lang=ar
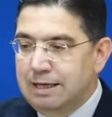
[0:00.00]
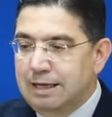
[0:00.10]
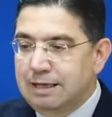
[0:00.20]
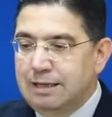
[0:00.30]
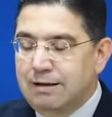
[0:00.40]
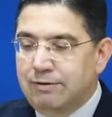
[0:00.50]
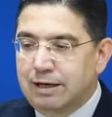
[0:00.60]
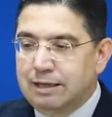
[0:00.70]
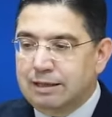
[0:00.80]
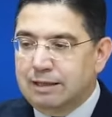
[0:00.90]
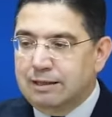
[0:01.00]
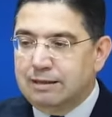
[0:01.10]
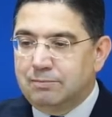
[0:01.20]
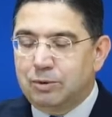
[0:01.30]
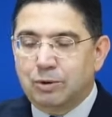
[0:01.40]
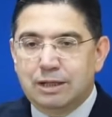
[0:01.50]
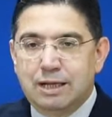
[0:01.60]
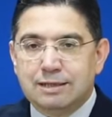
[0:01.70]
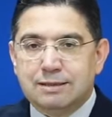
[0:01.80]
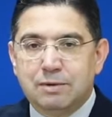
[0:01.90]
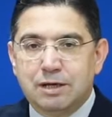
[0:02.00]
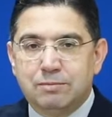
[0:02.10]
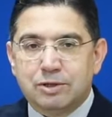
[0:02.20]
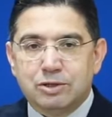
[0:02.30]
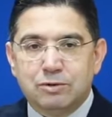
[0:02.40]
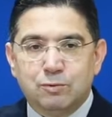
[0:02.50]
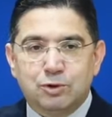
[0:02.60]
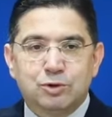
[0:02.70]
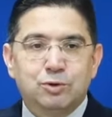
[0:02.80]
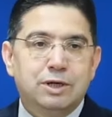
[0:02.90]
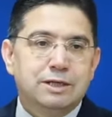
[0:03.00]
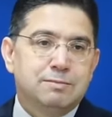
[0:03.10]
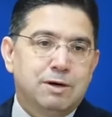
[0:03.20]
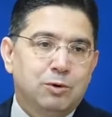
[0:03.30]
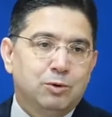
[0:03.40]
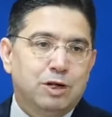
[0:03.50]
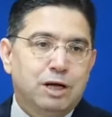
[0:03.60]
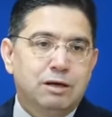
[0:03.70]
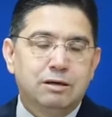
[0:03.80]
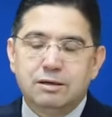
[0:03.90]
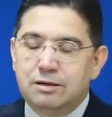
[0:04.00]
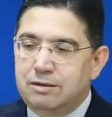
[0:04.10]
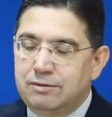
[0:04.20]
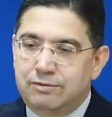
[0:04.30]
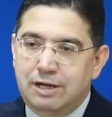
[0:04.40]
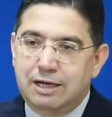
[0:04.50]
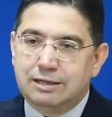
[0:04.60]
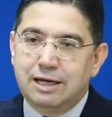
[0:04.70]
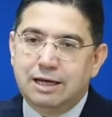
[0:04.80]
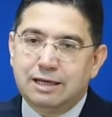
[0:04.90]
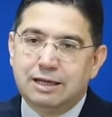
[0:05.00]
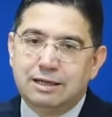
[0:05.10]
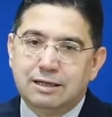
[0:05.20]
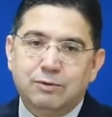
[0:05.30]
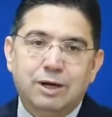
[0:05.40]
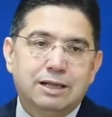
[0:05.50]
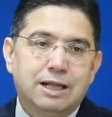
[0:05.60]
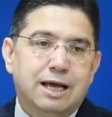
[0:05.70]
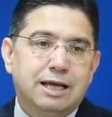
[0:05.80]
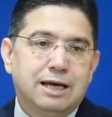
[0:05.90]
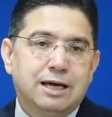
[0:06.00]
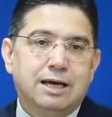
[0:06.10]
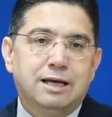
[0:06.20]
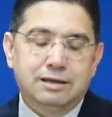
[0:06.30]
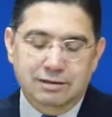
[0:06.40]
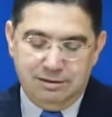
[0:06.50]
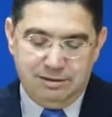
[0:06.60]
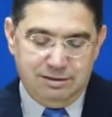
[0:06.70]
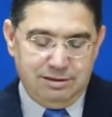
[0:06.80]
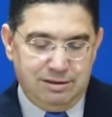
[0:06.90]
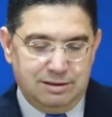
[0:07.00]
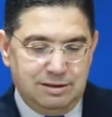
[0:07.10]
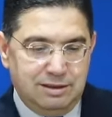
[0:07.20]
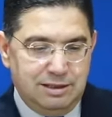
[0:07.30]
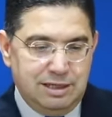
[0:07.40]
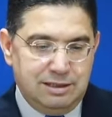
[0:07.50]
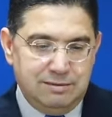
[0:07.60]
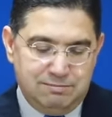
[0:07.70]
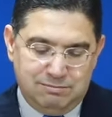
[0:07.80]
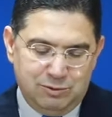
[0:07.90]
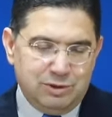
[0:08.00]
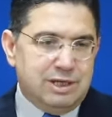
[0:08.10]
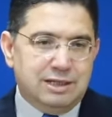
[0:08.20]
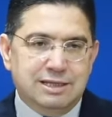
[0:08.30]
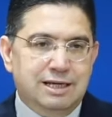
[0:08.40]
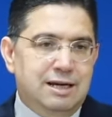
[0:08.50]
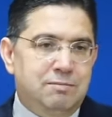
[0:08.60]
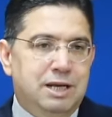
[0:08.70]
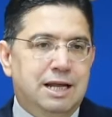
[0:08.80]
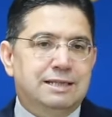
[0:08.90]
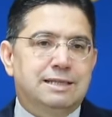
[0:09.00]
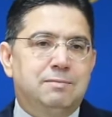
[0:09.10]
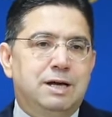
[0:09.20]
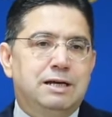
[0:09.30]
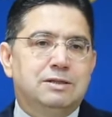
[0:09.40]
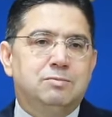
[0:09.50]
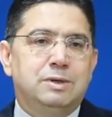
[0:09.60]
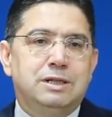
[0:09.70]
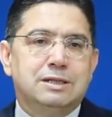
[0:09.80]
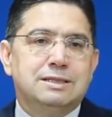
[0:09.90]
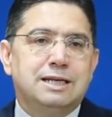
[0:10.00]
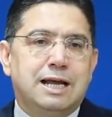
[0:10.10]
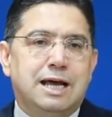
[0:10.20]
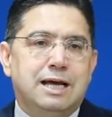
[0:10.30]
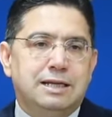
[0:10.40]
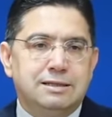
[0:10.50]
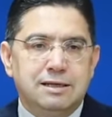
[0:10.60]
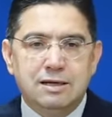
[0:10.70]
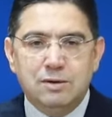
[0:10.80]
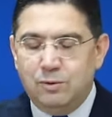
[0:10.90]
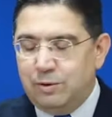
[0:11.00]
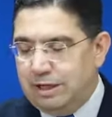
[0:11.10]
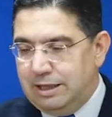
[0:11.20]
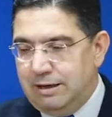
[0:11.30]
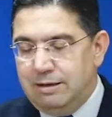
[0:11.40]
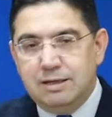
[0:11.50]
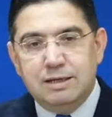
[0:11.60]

إلا كنا فقط غادي ندبروا هذه الأزمة باش نوجدوا الأزمة أخرى فهذا غيخلينا في واحد الحلقة آه، يعني مسترسلة من الأزمات من الصراعات وغيرها